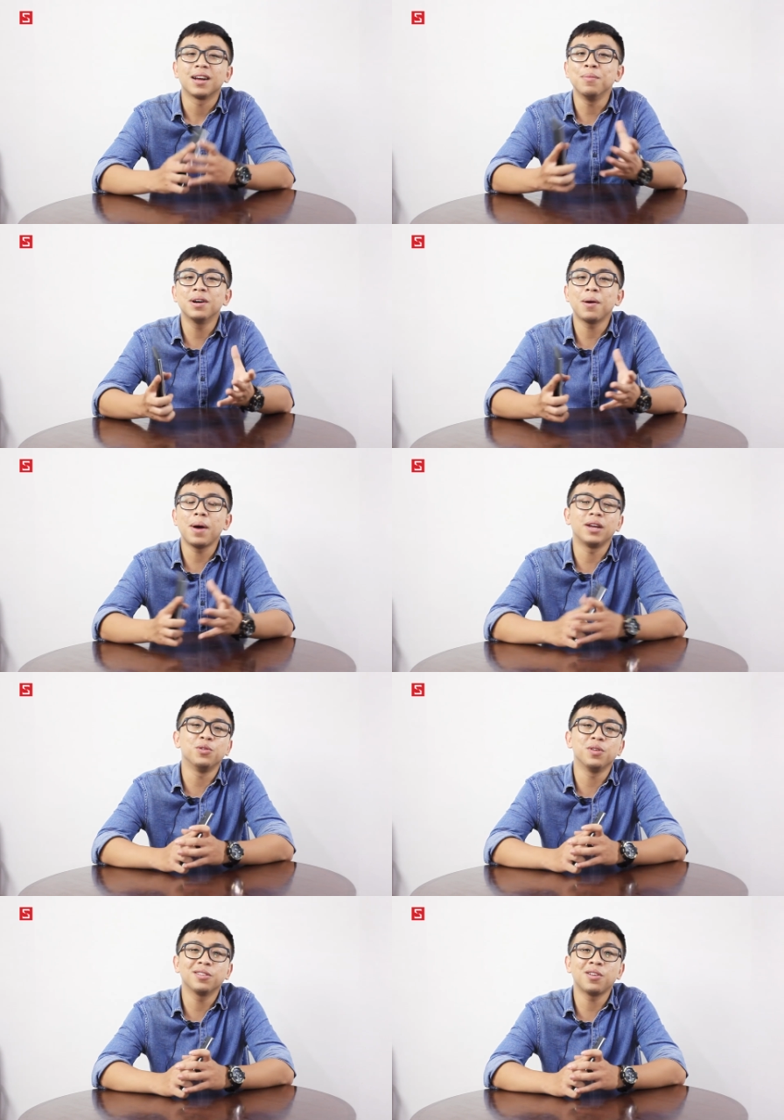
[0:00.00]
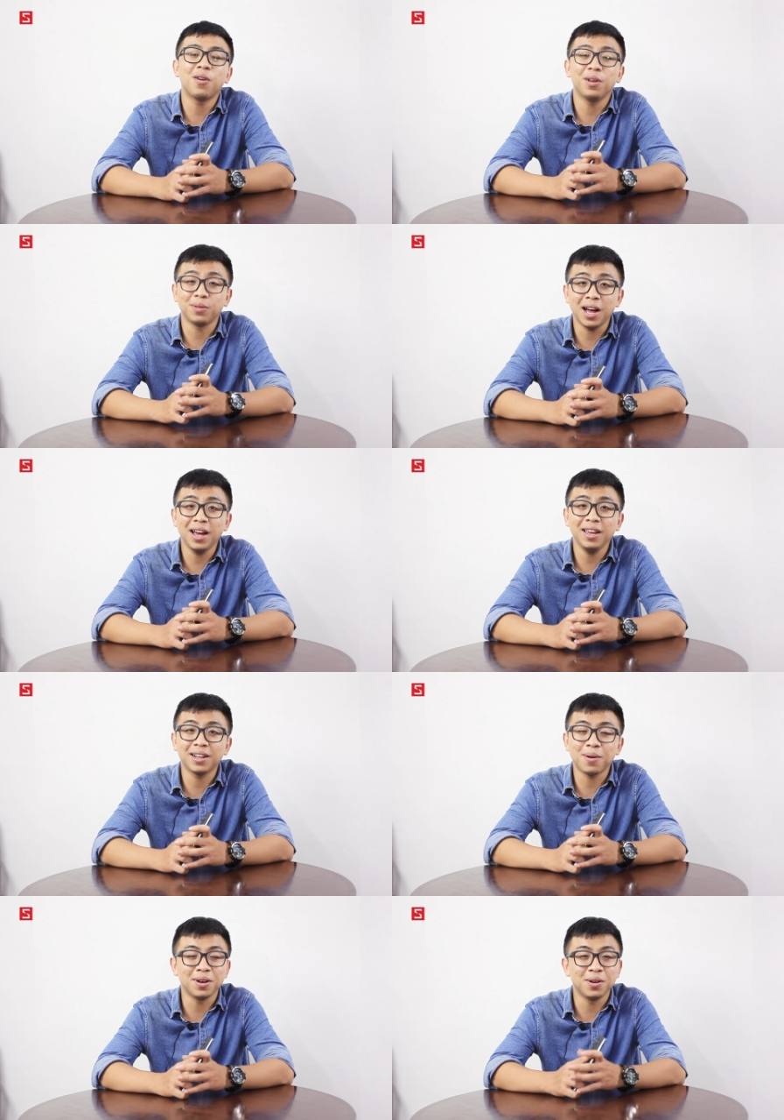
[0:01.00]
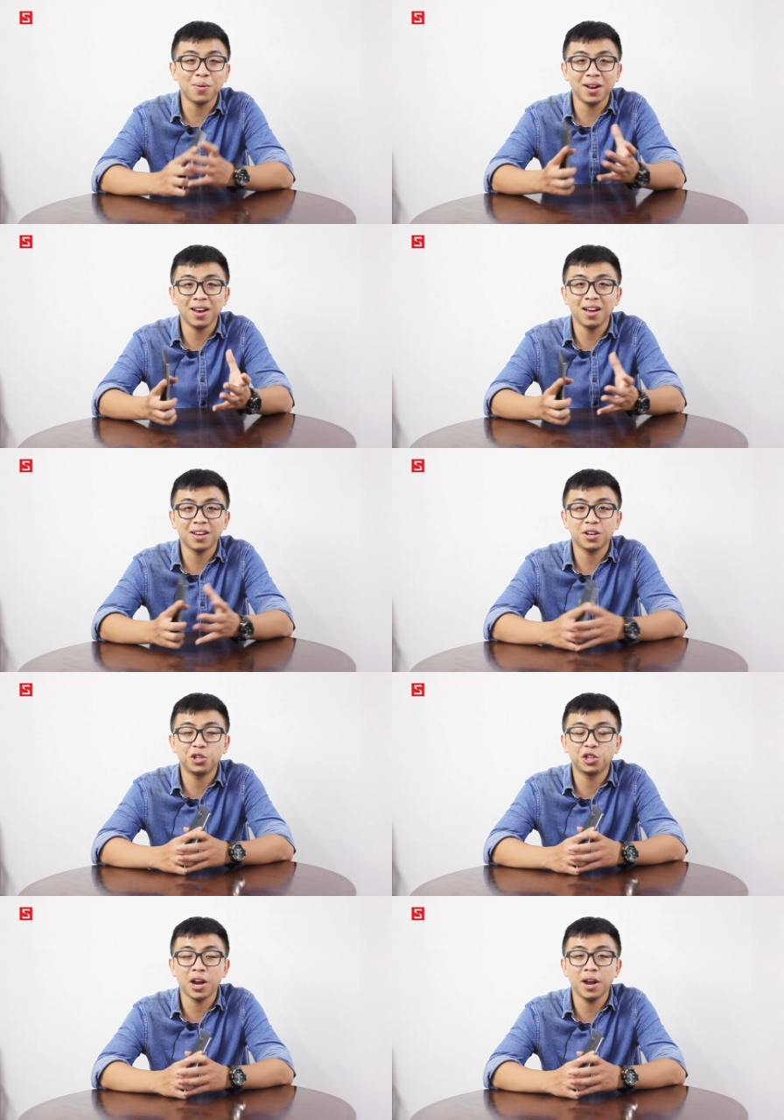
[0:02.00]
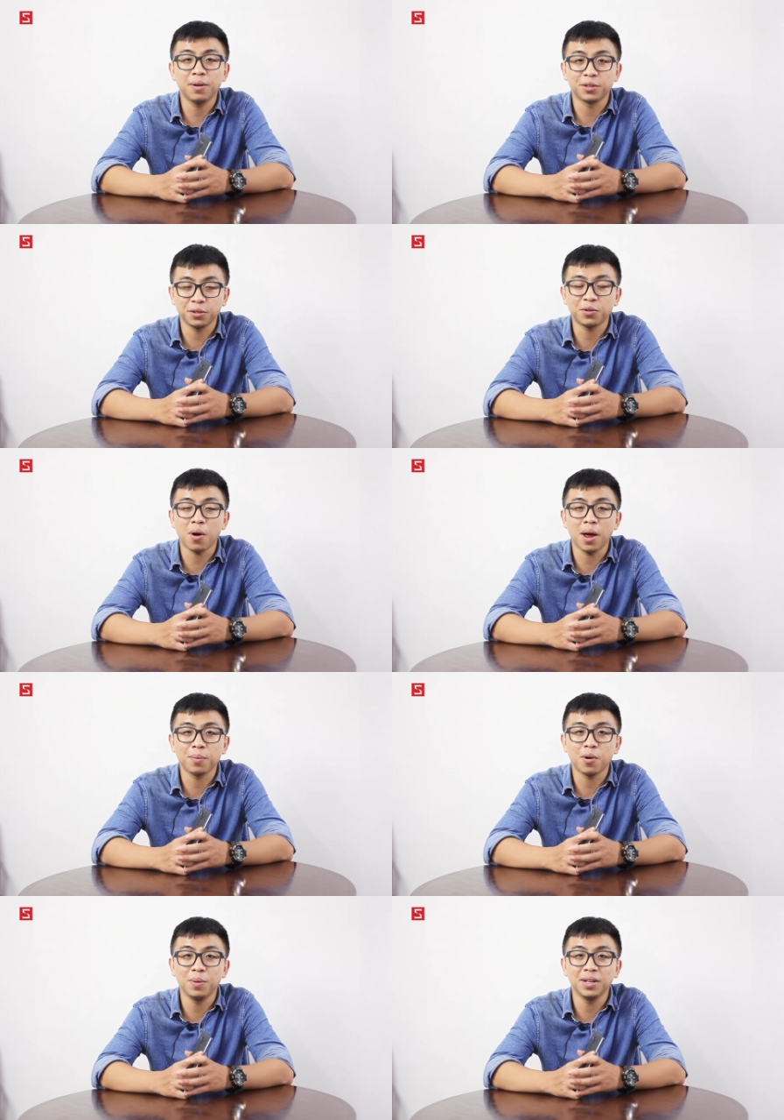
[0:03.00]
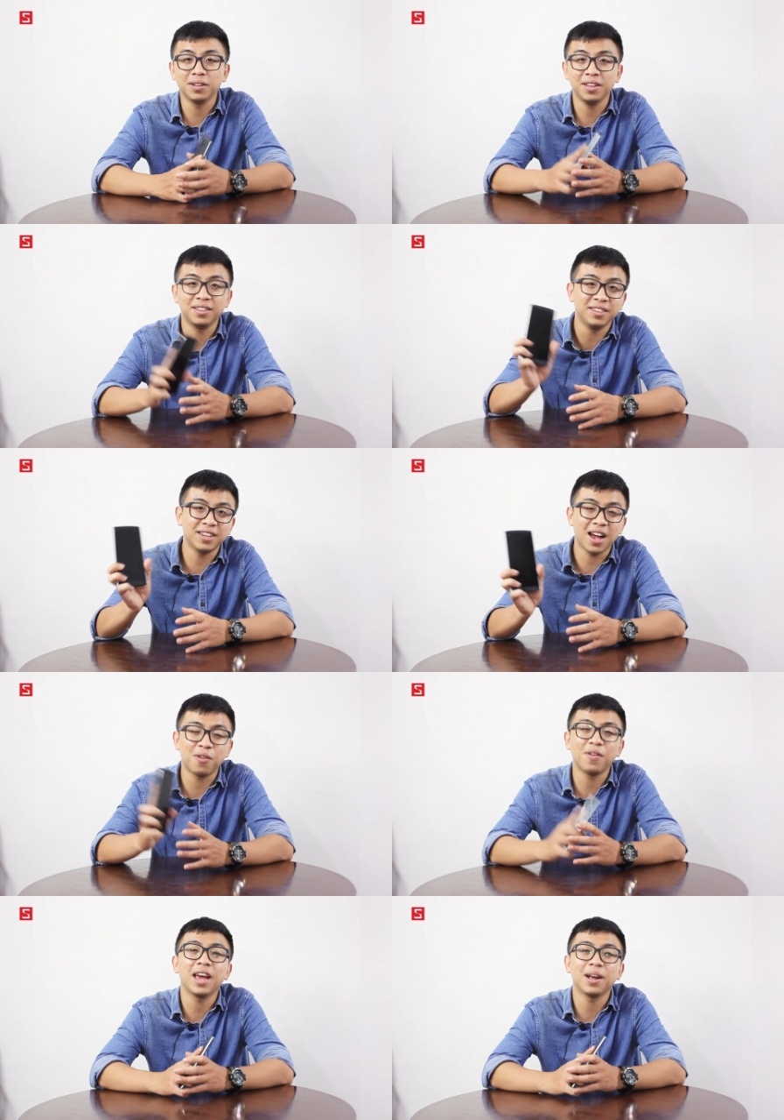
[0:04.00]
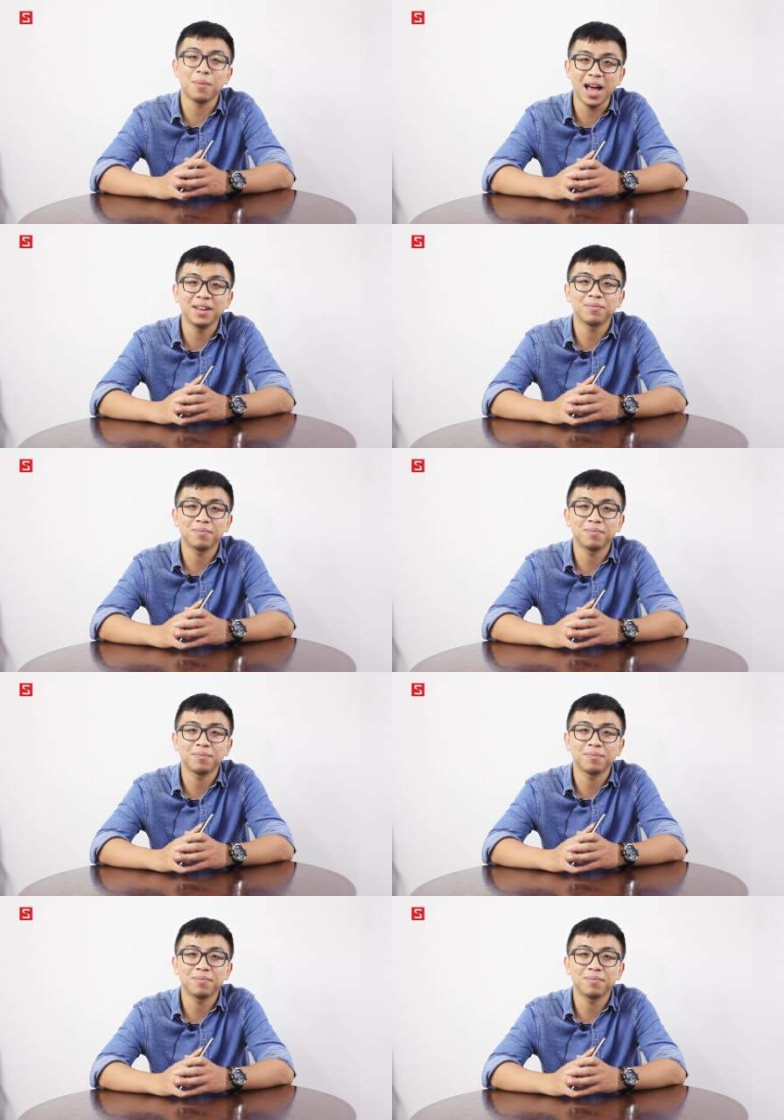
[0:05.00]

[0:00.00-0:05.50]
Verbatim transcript: Cảm ơn các bạn đã chú ý theo dõi. Nếu thấy hay thì các bạn đừng quên like, share và subscribe. Còn bây giờ thì xin chào và hẹn gặp lại.